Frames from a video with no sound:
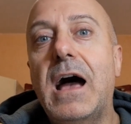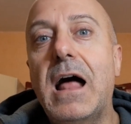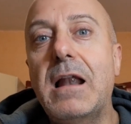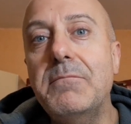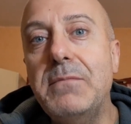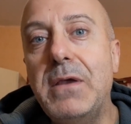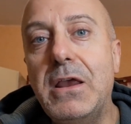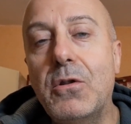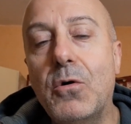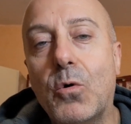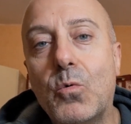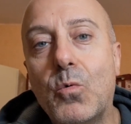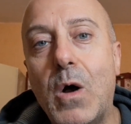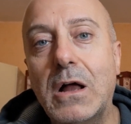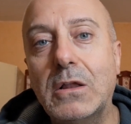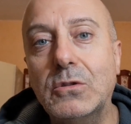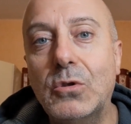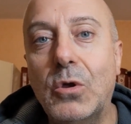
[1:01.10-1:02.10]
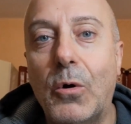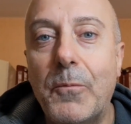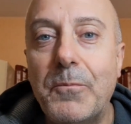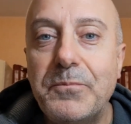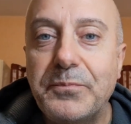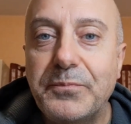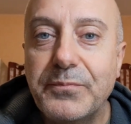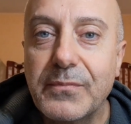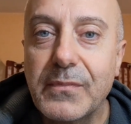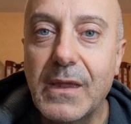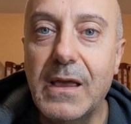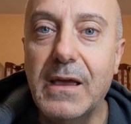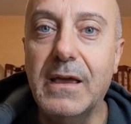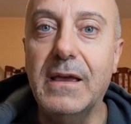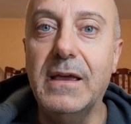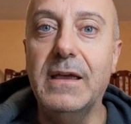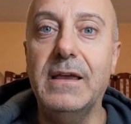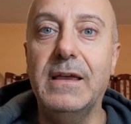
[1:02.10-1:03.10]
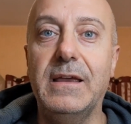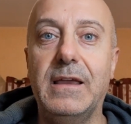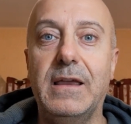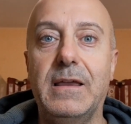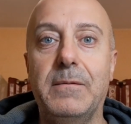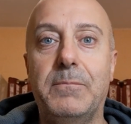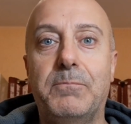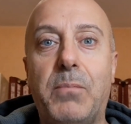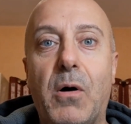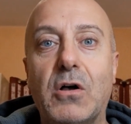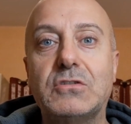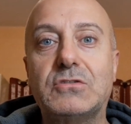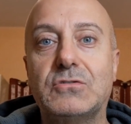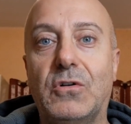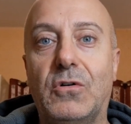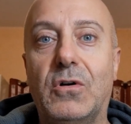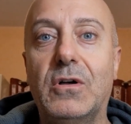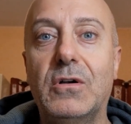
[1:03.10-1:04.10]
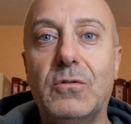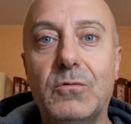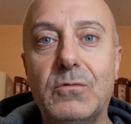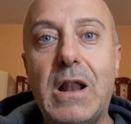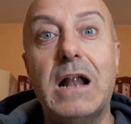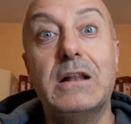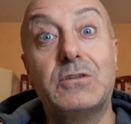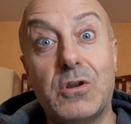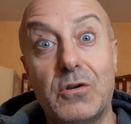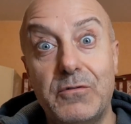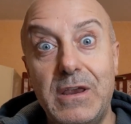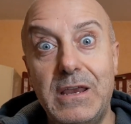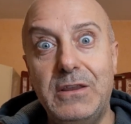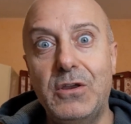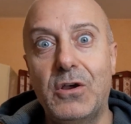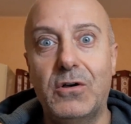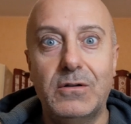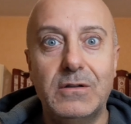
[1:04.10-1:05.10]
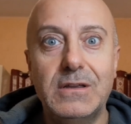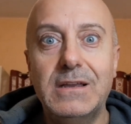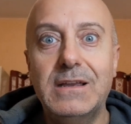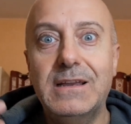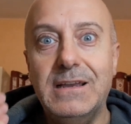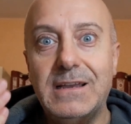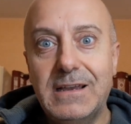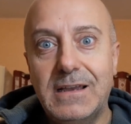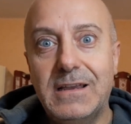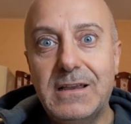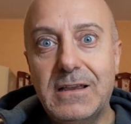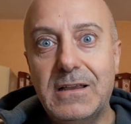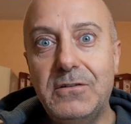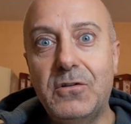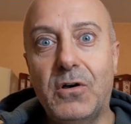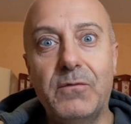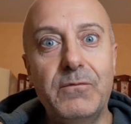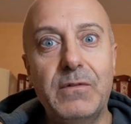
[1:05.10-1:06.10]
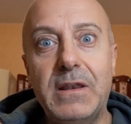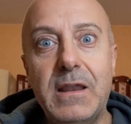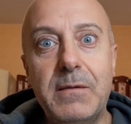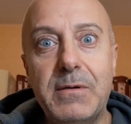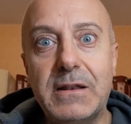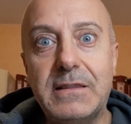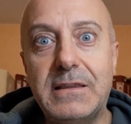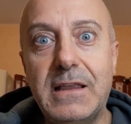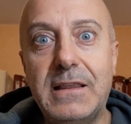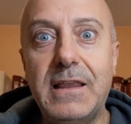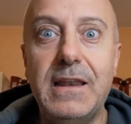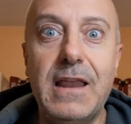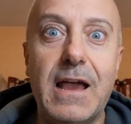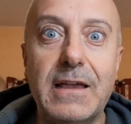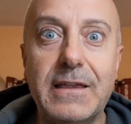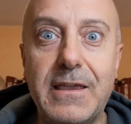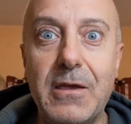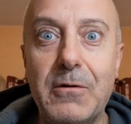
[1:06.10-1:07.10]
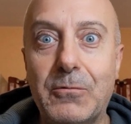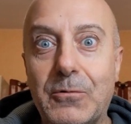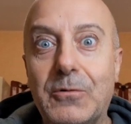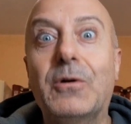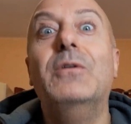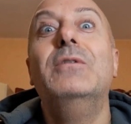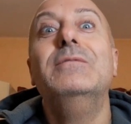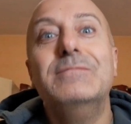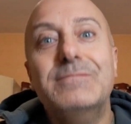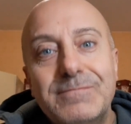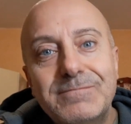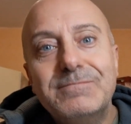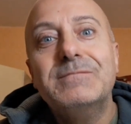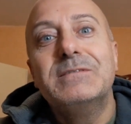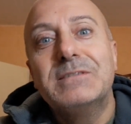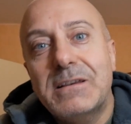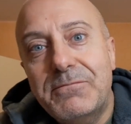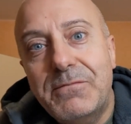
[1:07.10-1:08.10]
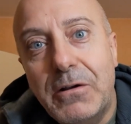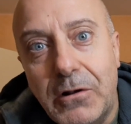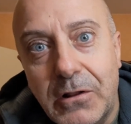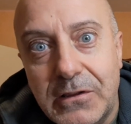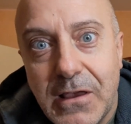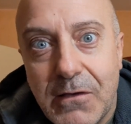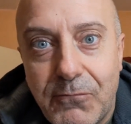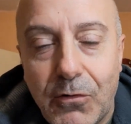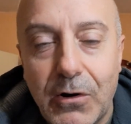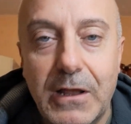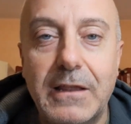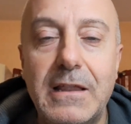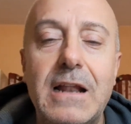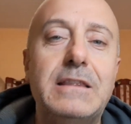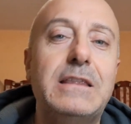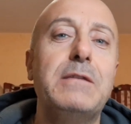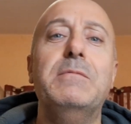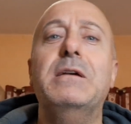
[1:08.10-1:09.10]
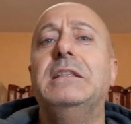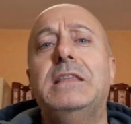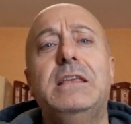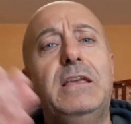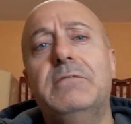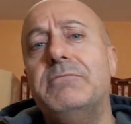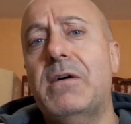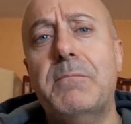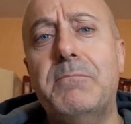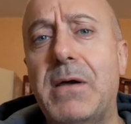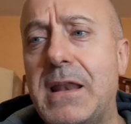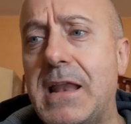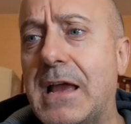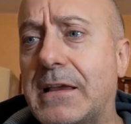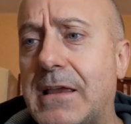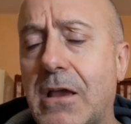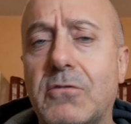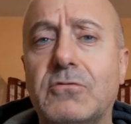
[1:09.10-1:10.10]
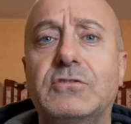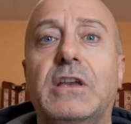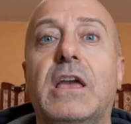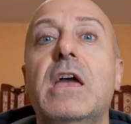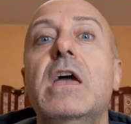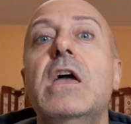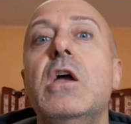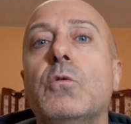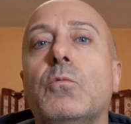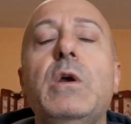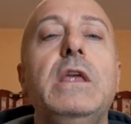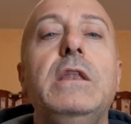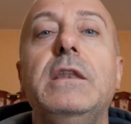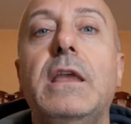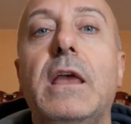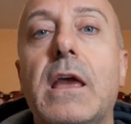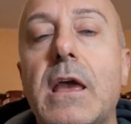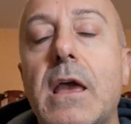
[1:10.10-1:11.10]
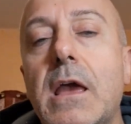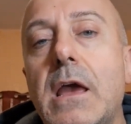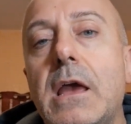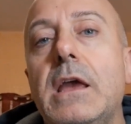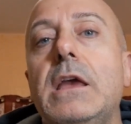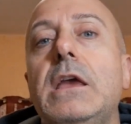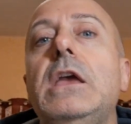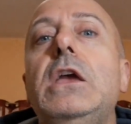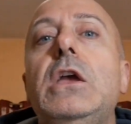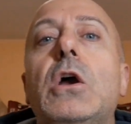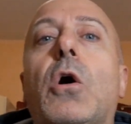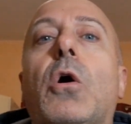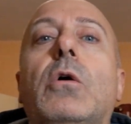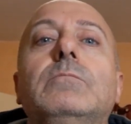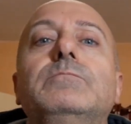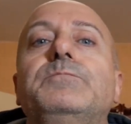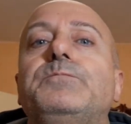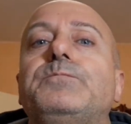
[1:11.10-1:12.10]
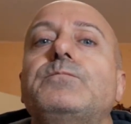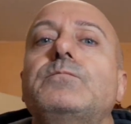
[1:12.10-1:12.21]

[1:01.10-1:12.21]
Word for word: almeno quando eh, posto un altro video, non ve ne perdete neanche uno, se, volete, se volete, altrimenti va bene anche così. Quindi io